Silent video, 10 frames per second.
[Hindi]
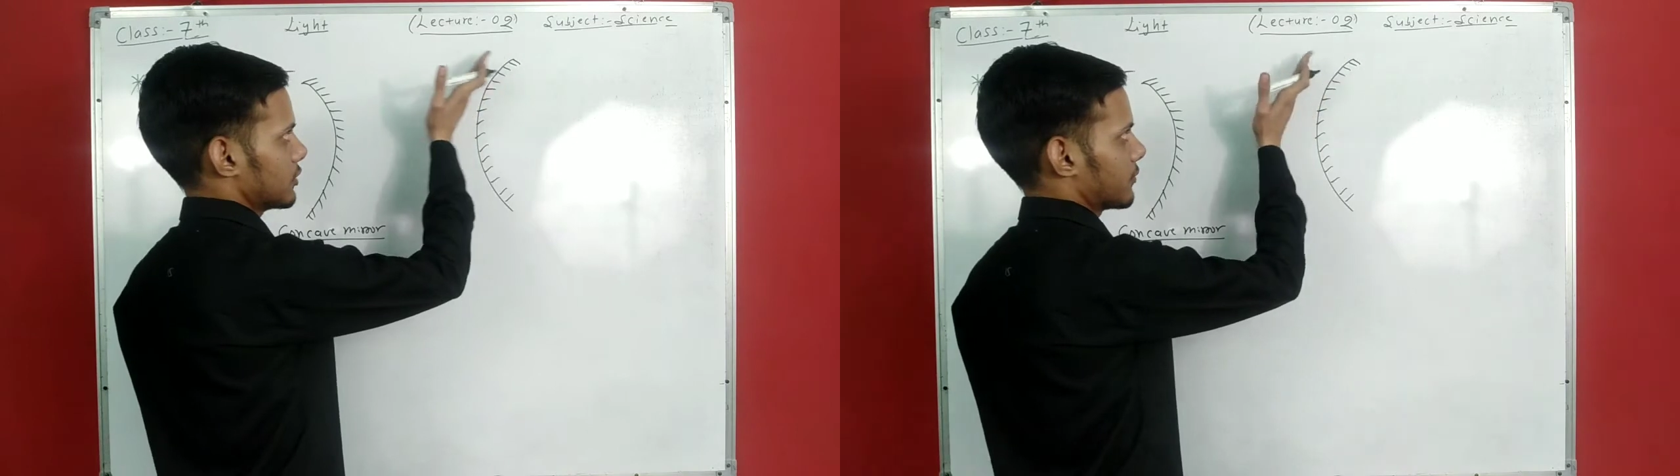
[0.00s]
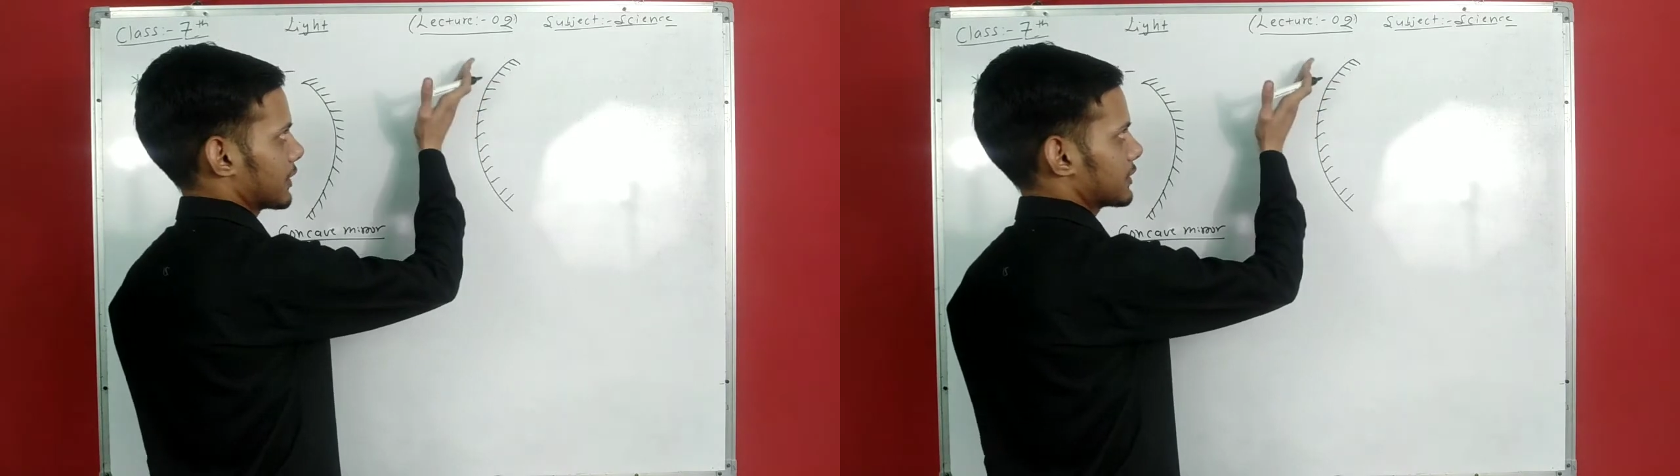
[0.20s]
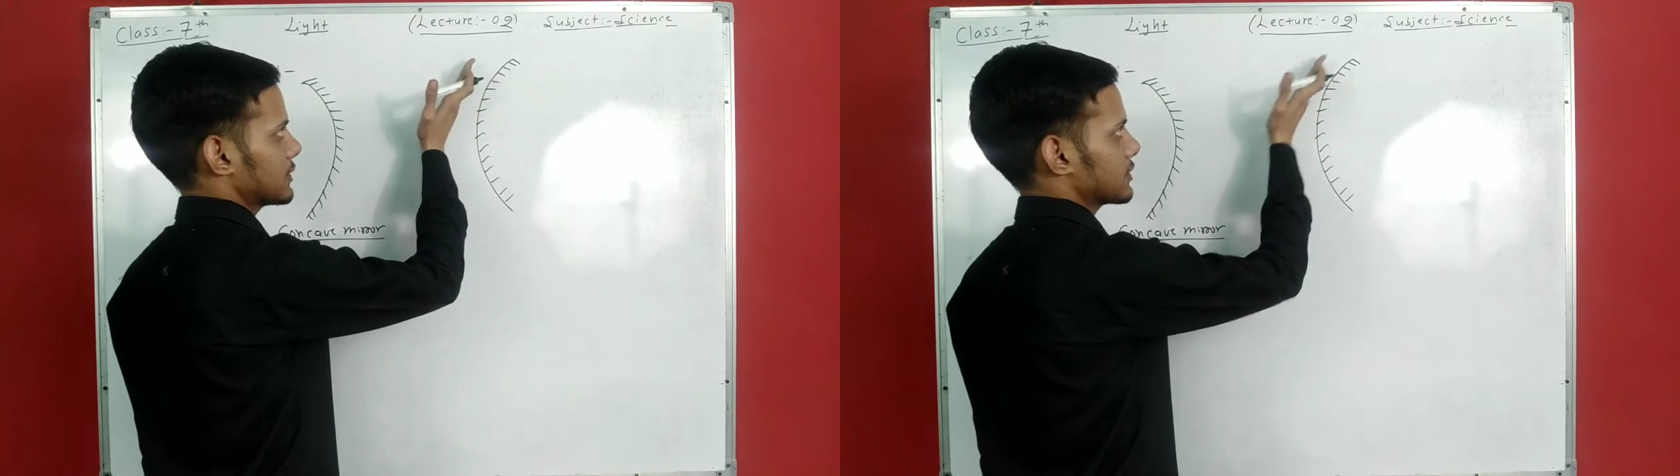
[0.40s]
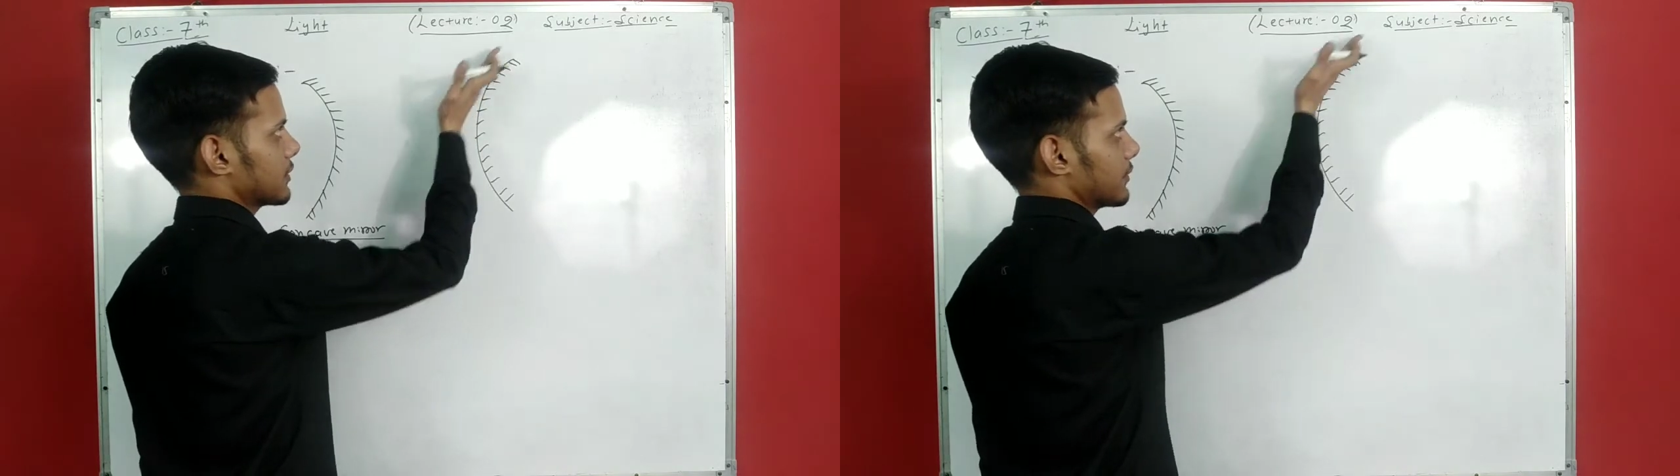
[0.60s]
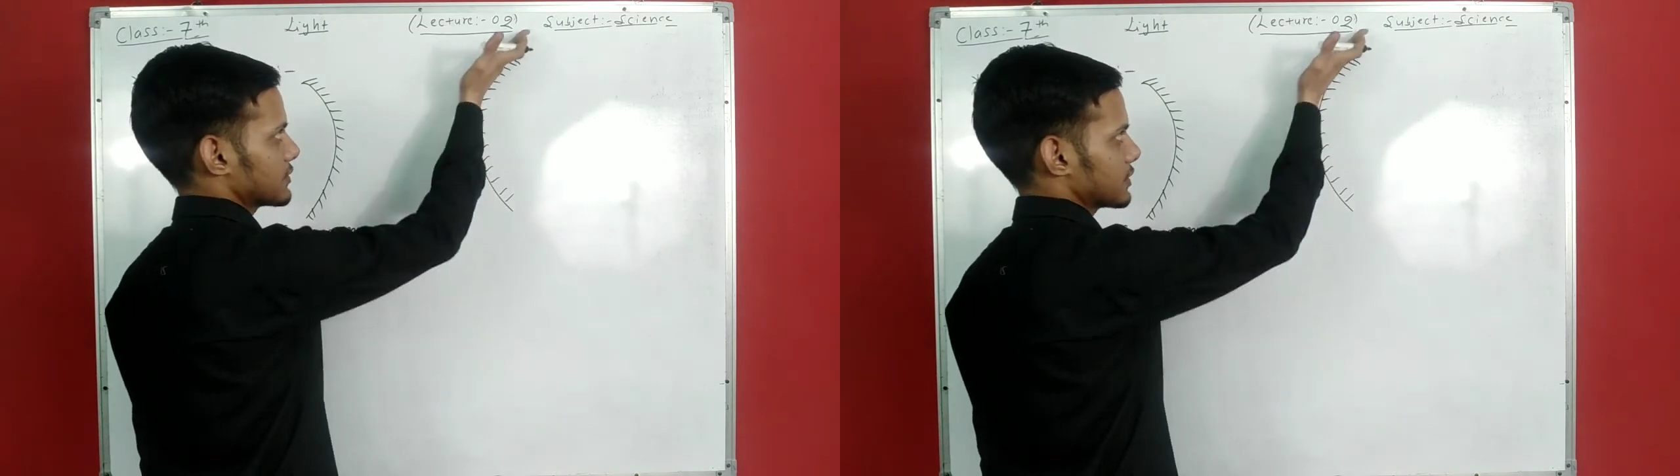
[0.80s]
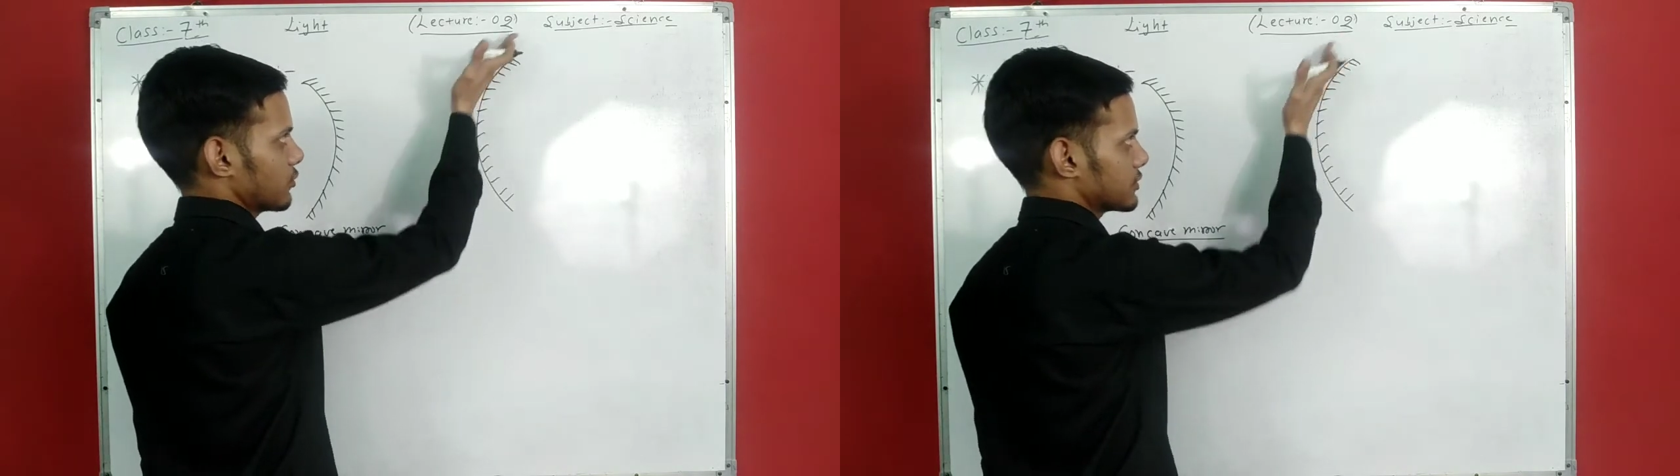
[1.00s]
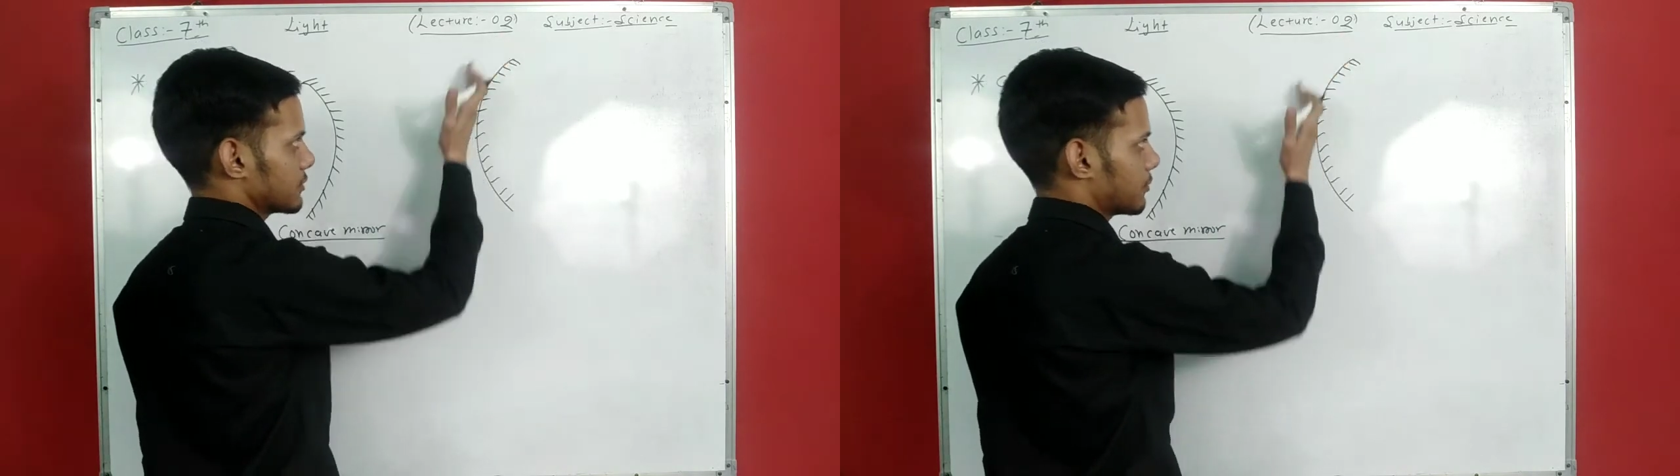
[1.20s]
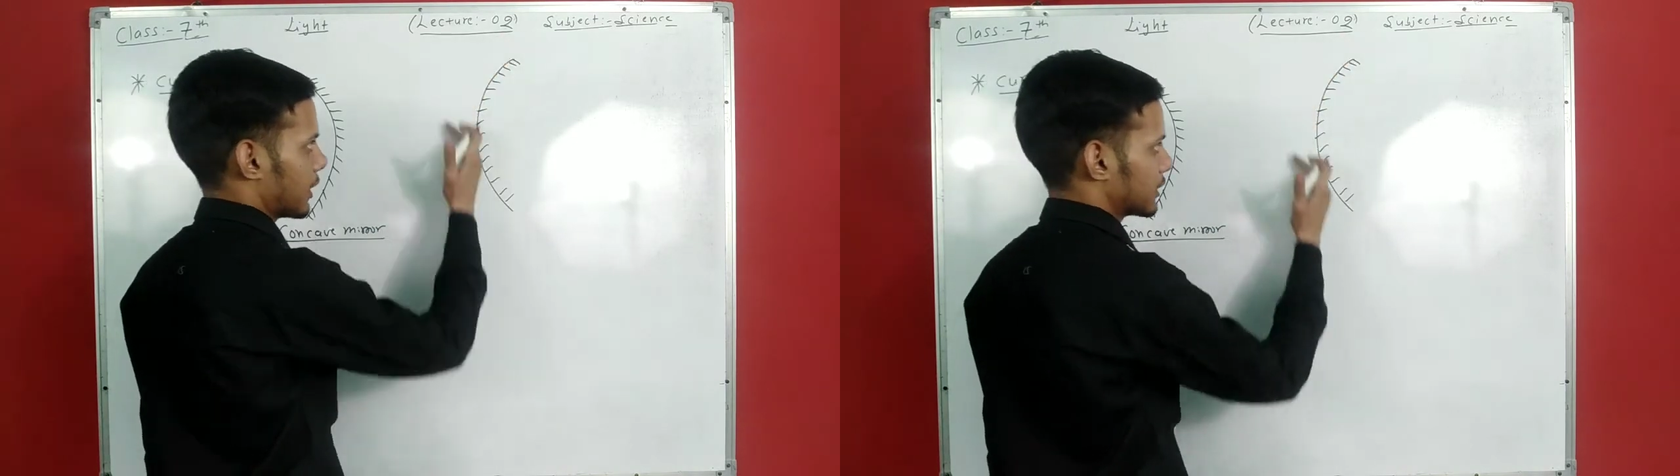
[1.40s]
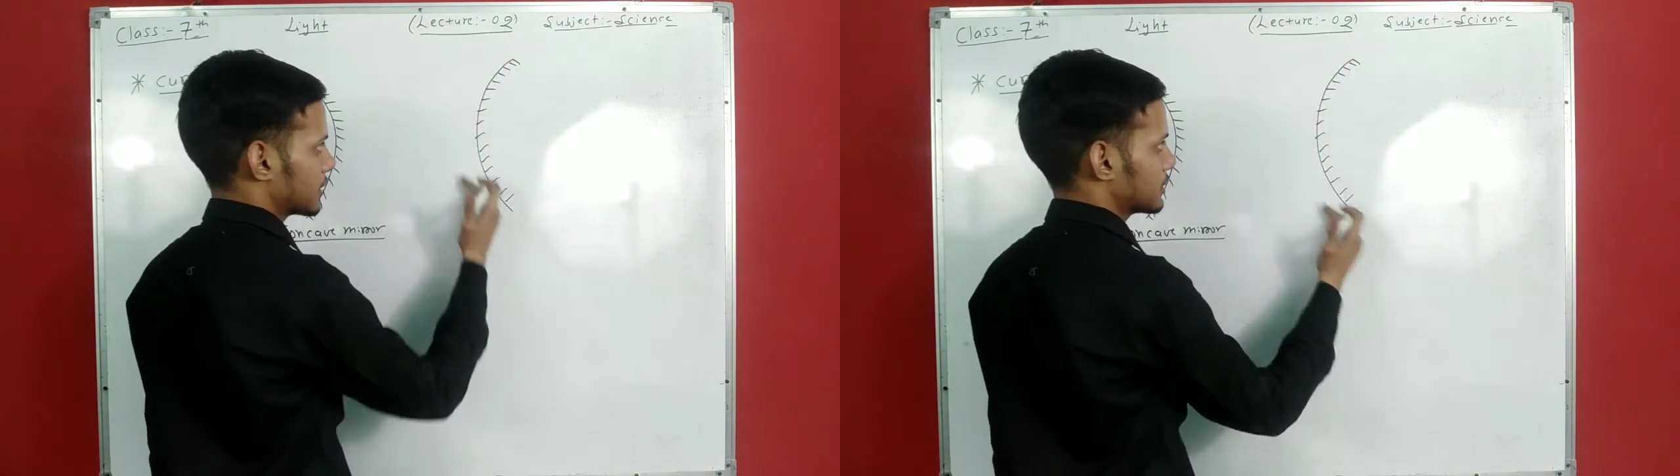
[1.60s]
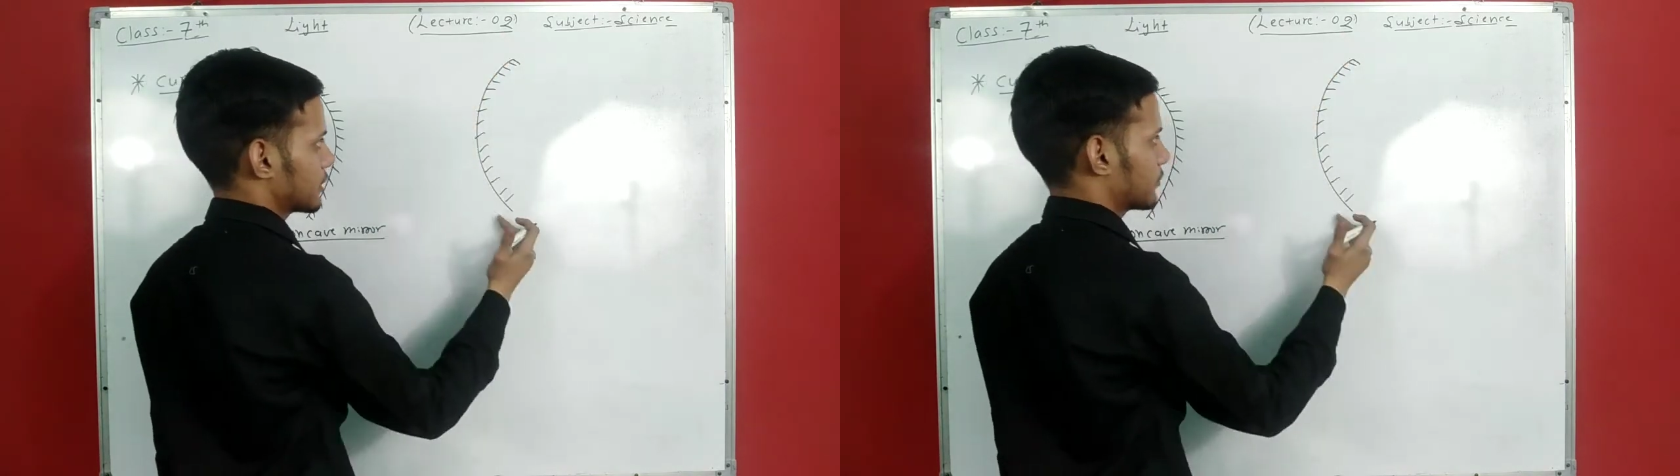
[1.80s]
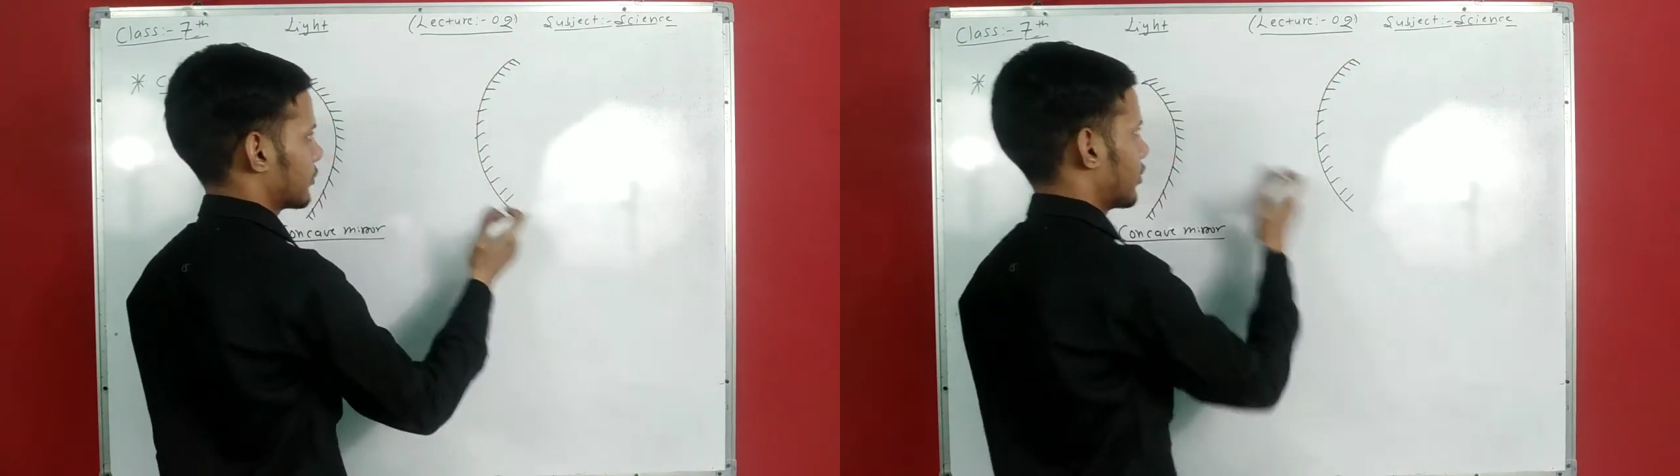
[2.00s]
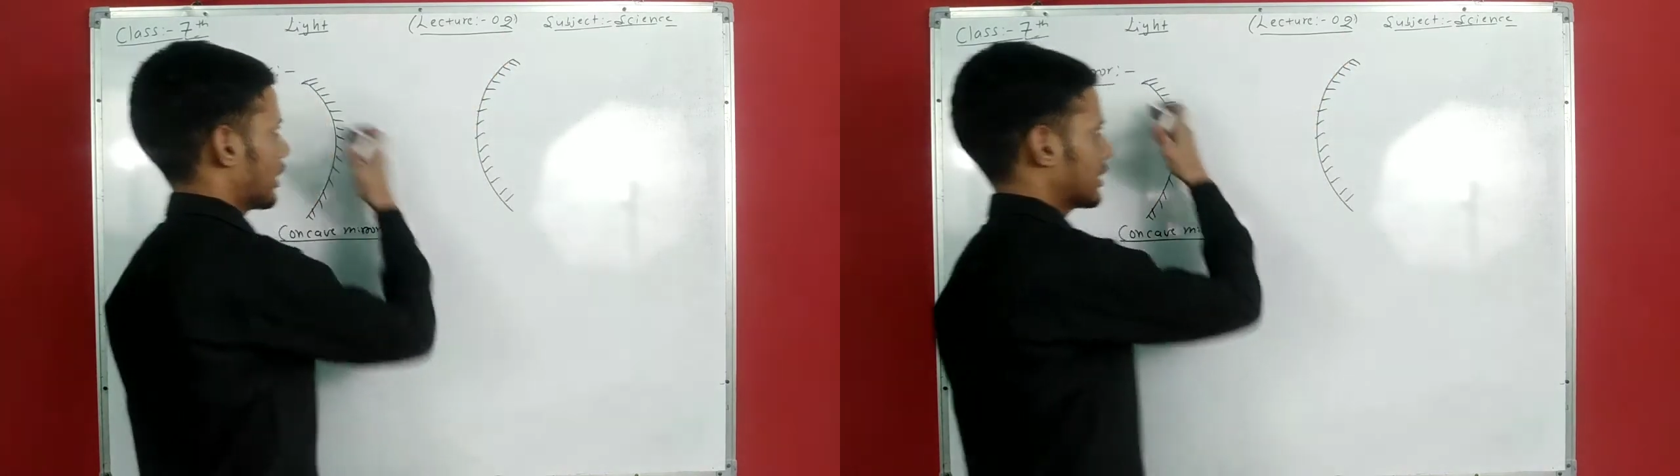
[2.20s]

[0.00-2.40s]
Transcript: रिफ्लेक्टिंग सरफेस है वो इसे बाहर की तरफ हो